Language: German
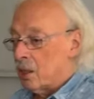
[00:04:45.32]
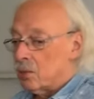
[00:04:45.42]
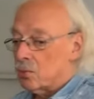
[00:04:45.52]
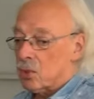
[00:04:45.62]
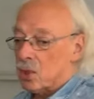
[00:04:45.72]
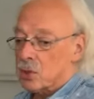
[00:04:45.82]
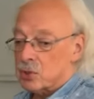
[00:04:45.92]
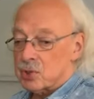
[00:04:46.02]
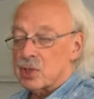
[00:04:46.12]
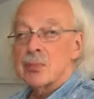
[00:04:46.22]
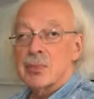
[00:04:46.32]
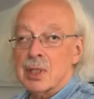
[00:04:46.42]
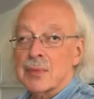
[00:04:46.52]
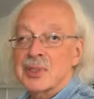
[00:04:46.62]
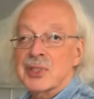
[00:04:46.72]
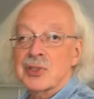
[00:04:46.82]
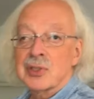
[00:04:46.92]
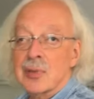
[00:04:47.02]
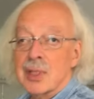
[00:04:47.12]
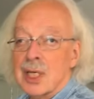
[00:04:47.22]
Ja, das sind eben knapp 60
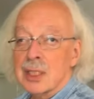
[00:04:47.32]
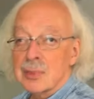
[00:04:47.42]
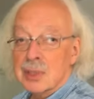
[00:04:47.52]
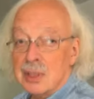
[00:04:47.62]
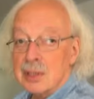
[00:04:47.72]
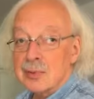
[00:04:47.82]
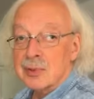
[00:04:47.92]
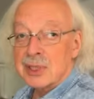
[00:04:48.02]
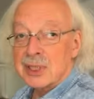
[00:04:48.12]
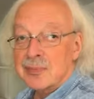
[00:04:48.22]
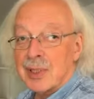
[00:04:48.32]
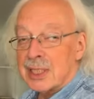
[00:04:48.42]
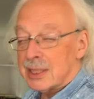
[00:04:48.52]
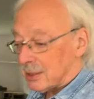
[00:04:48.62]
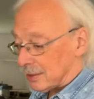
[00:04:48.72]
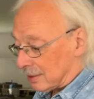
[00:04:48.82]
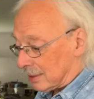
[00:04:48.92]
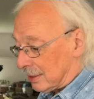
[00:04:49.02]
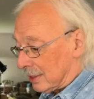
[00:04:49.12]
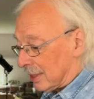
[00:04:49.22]
Quadratmeter, das muss erstmal reichen. Das
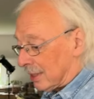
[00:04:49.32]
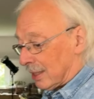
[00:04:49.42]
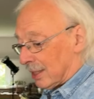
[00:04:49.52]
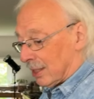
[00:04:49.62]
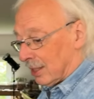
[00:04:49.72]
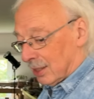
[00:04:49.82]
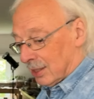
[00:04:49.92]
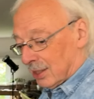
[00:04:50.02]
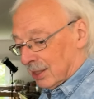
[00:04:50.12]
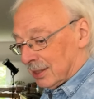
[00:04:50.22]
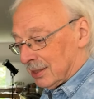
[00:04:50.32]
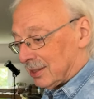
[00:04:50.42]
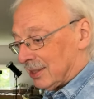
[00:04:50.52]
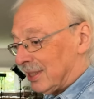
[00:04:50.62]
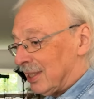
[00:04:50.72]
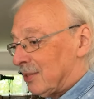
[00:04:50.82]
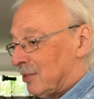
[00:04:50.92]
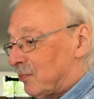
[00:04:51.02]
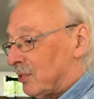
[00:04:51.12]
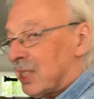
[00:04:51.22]
muss erstmal reichen. Ja,
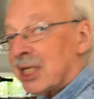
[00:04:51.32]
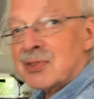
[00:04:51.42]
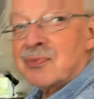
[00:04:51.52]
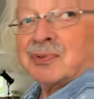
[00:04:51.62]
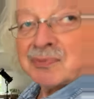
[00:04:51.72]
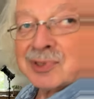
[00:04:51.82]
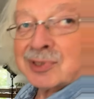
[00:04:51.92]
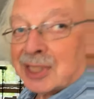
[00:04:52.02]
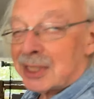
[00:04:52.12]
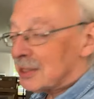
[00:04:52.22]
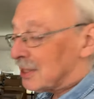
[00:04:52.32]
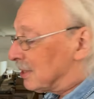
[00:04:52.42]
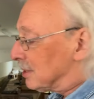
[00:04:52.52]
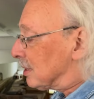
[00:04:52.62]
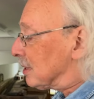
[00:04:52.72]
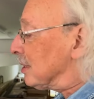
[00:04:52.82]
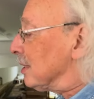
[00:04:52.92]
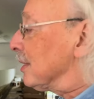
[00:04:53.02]
für die okay. ersten 50 Jahre reichen. Ja, ja.